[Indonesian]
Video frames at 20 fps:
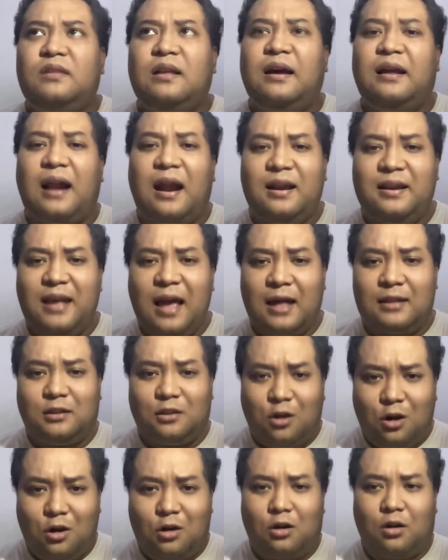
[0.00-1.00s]

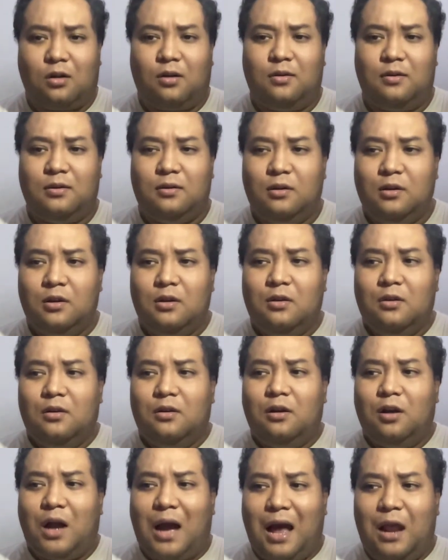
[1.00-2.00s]
radiator
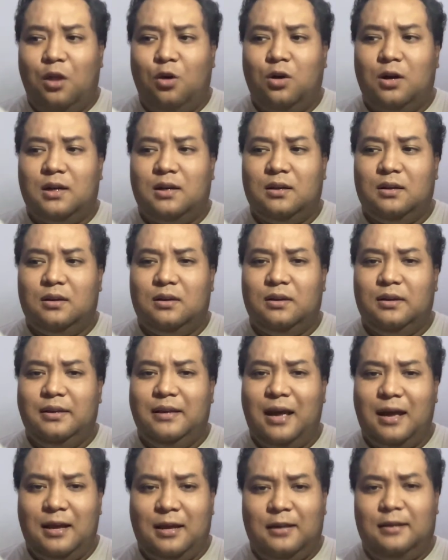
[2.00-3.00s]
kalau
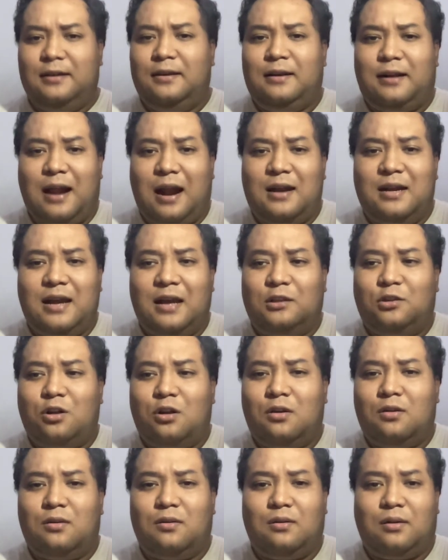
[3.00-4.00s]
ya
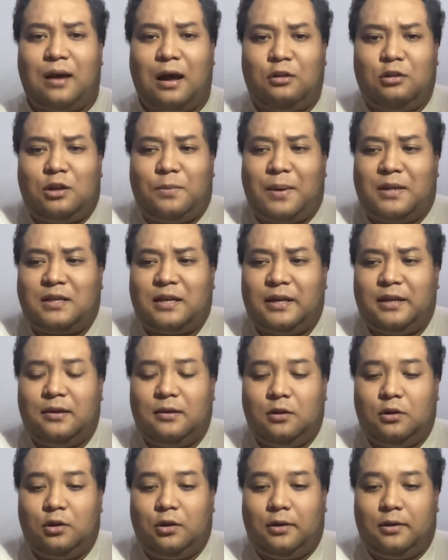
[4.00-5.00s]
radiator kalau terpaksa
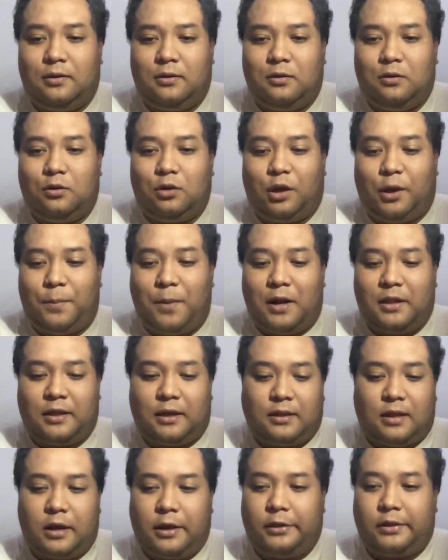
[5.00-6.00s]
ibarat
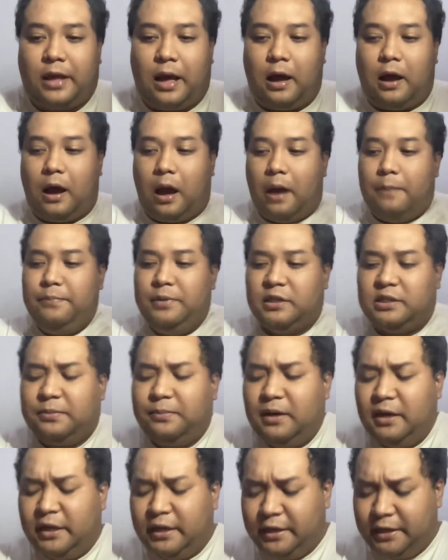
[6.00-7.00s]
kata kita habis
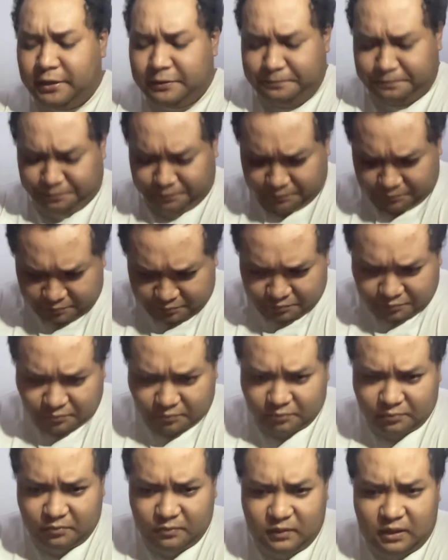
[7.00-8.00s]
beli
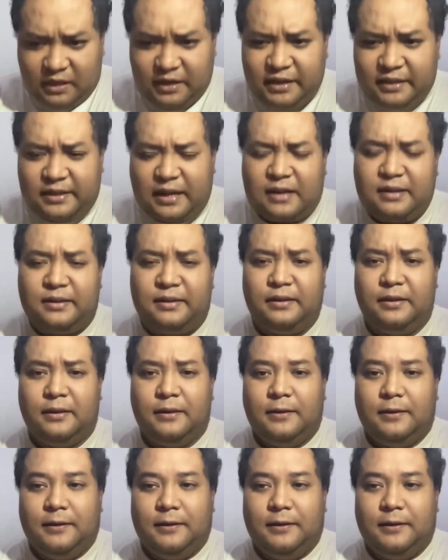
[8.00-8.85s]
Nissan